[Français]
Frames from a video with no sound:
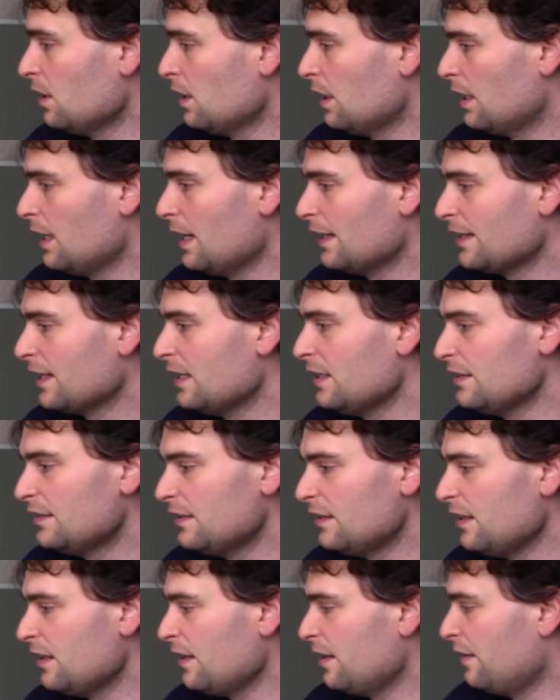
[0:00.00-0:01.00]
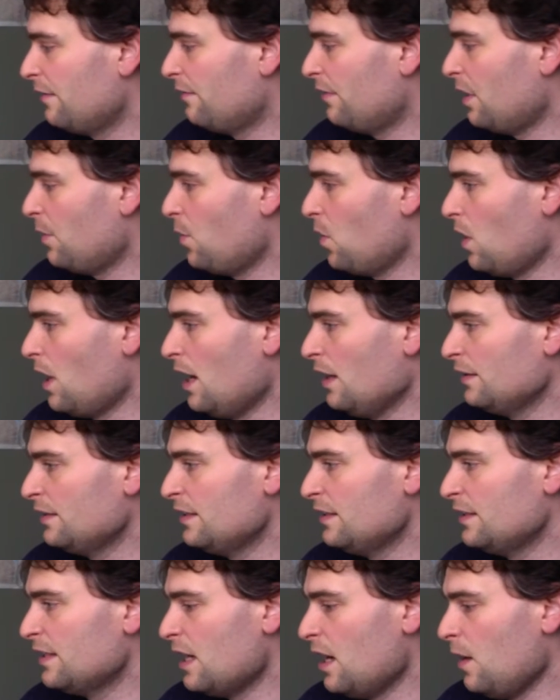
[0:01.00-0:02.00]
La qualité est vraiment
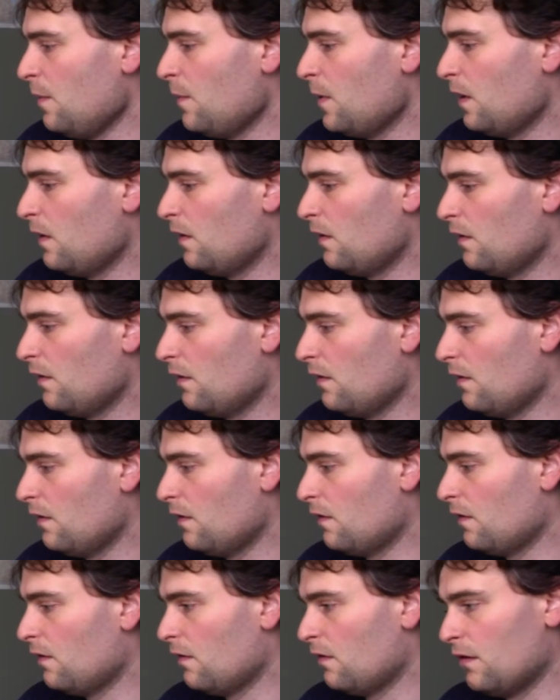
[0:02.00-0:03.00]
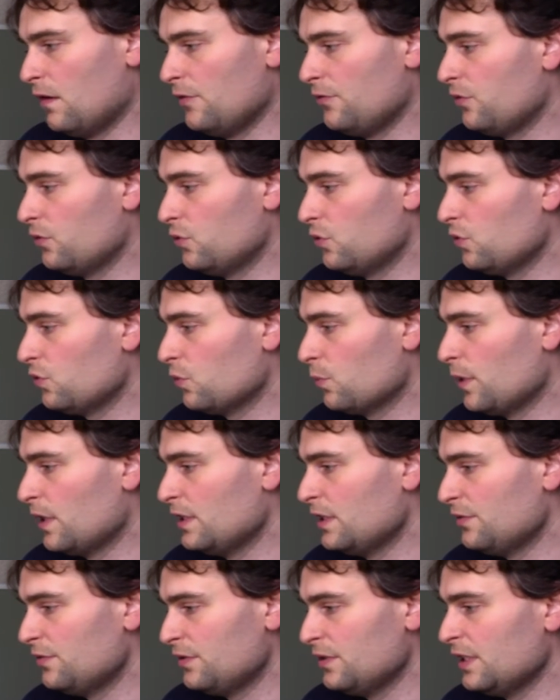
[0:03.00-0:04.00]
indéniable. les photos sont
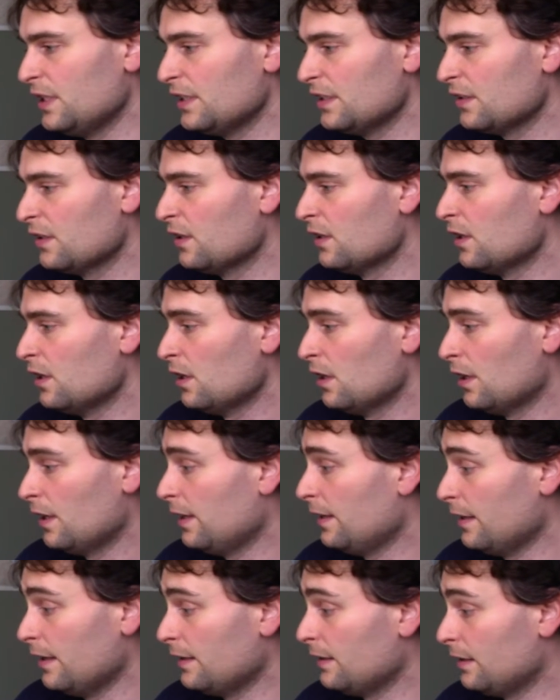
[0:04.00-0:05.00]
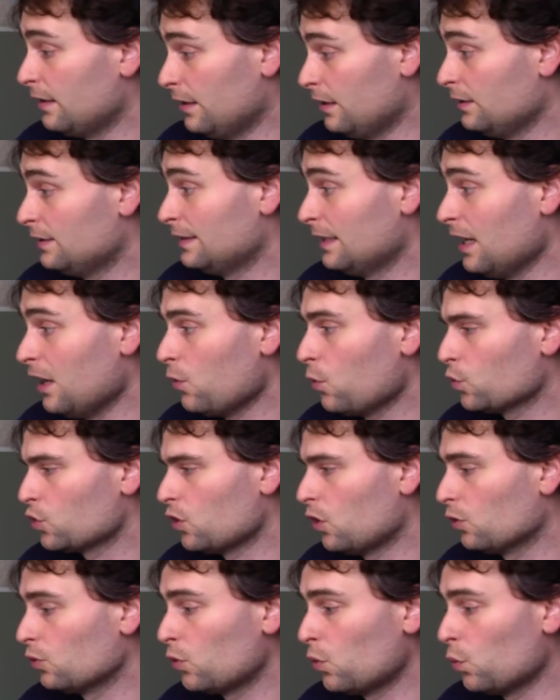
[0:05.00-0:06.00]
magnifiques. Et c'est là qu'on se
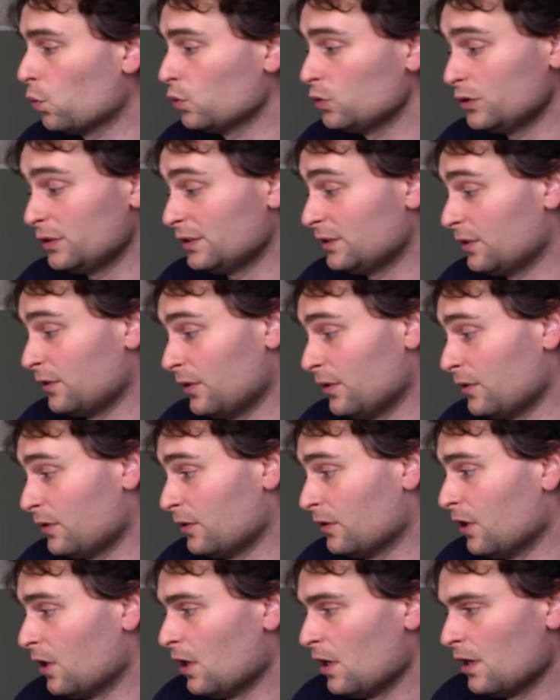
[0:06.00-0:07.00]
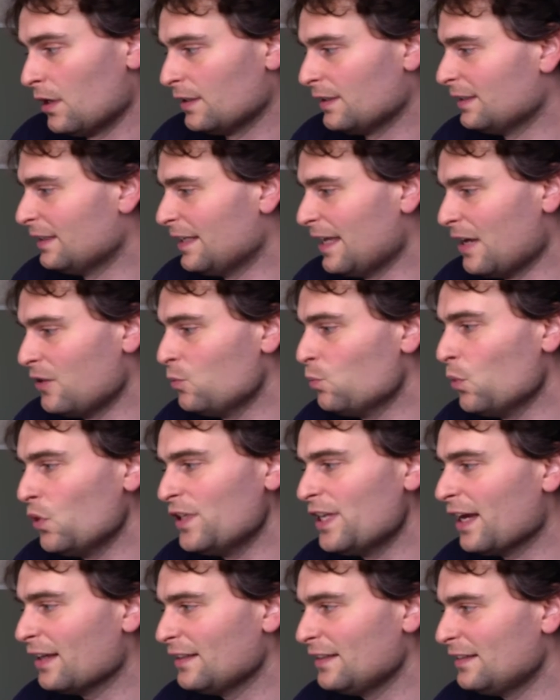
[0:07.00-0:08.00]
rend compte que il y a une
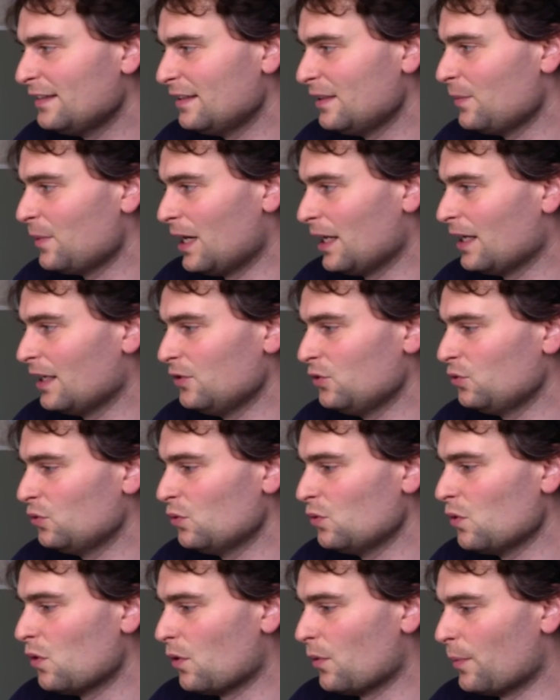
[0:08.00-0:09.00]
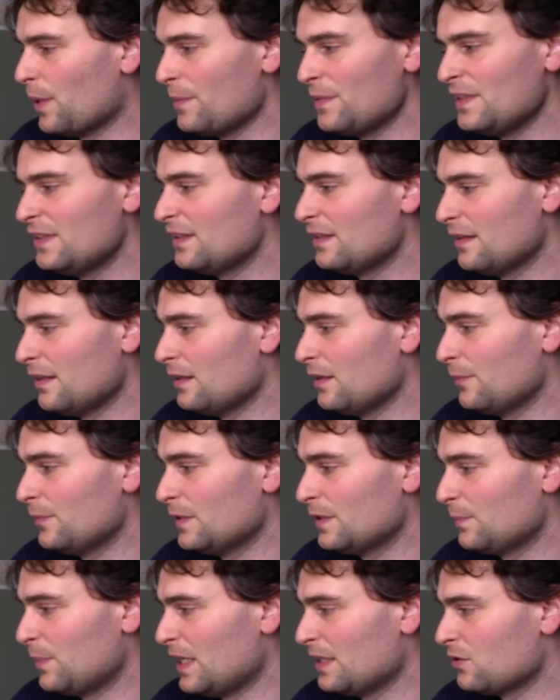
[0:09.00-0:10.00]
modernité malgré tout, euh, même si ça
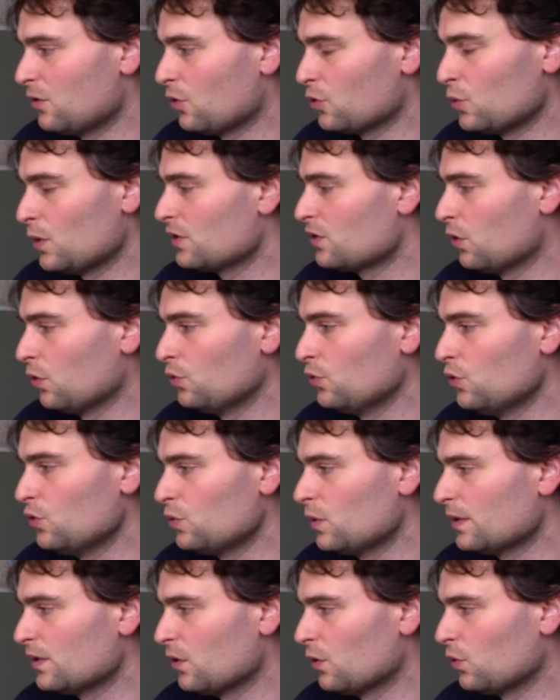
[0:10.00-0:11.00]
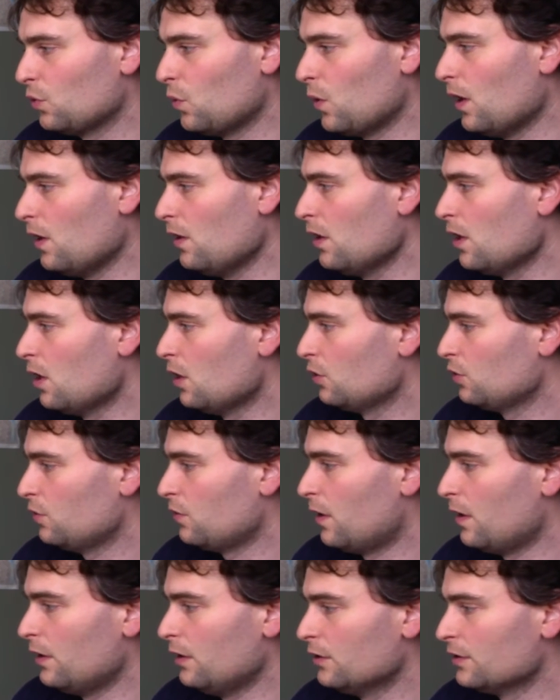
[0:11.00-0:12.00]
se passe en 62-63, tu
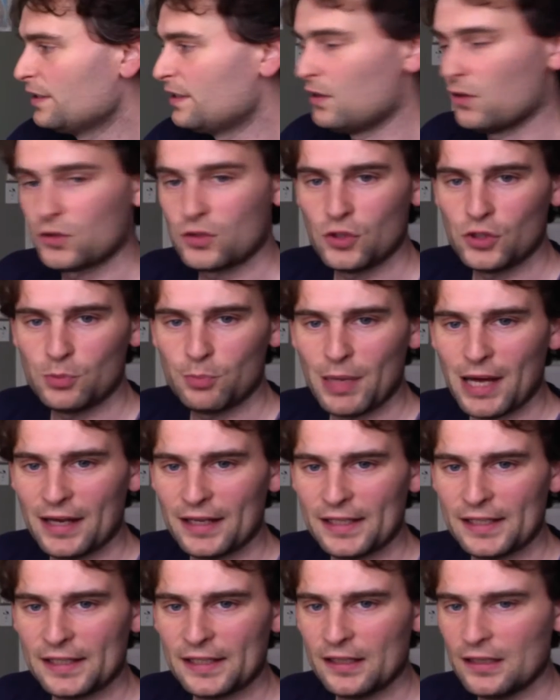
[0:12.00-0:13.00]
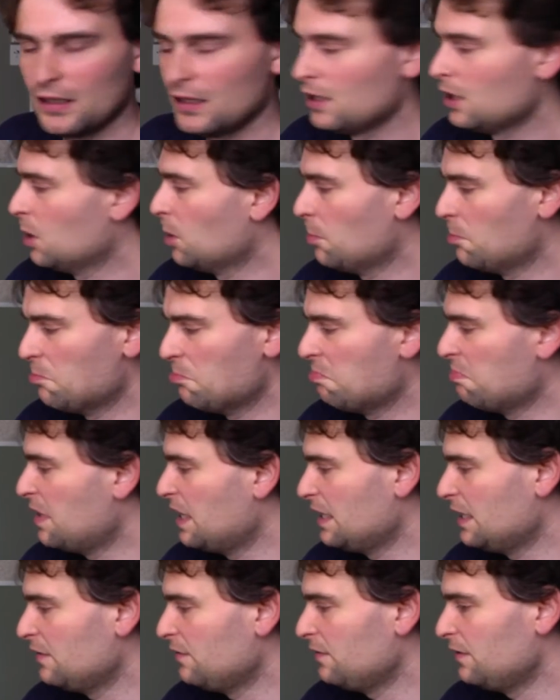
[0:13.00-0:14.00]
vois, séance de sparring,
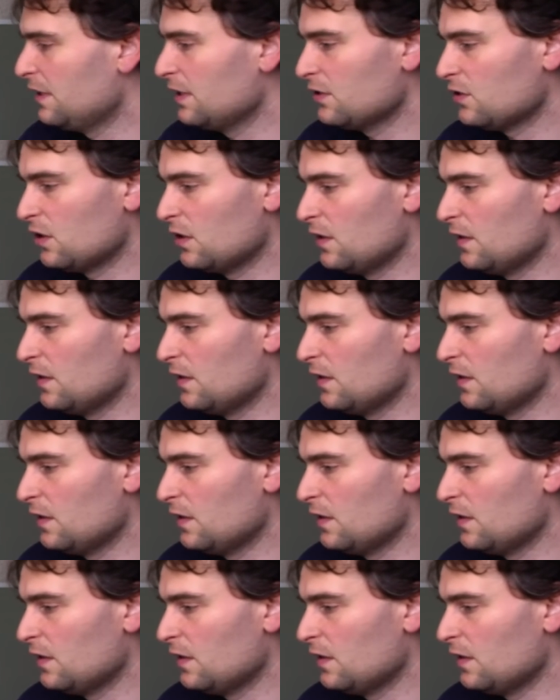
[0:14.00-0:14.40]
magnifique.